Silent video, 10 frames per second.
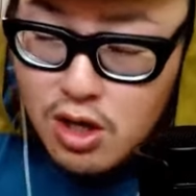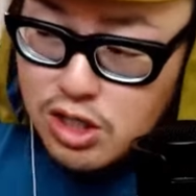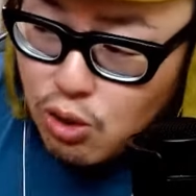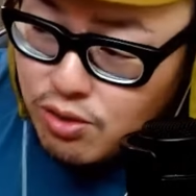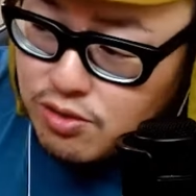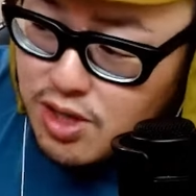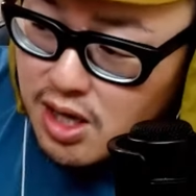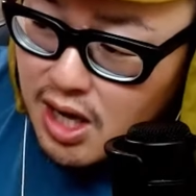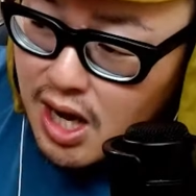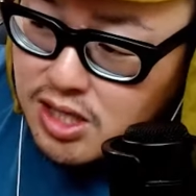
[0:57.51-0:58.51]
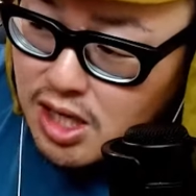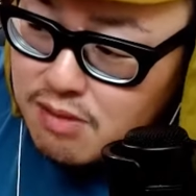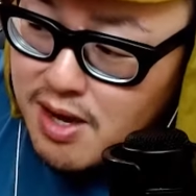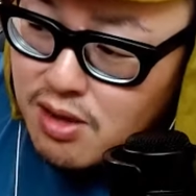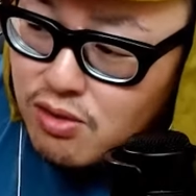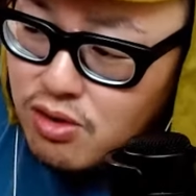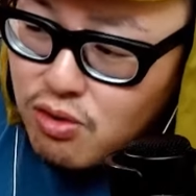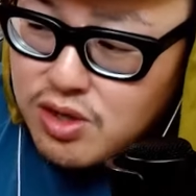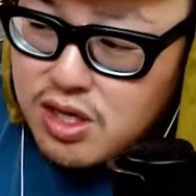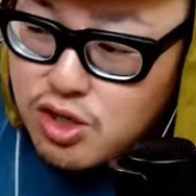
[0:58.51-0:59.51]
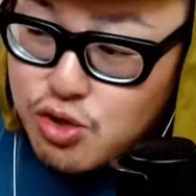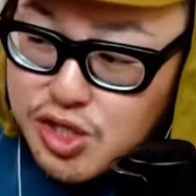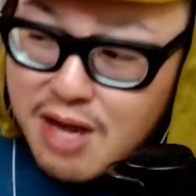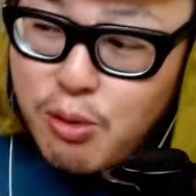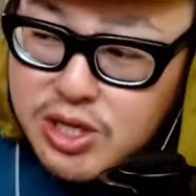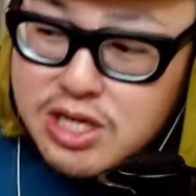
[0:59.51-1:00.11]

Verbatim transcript: そういうなんか当たり前のように言って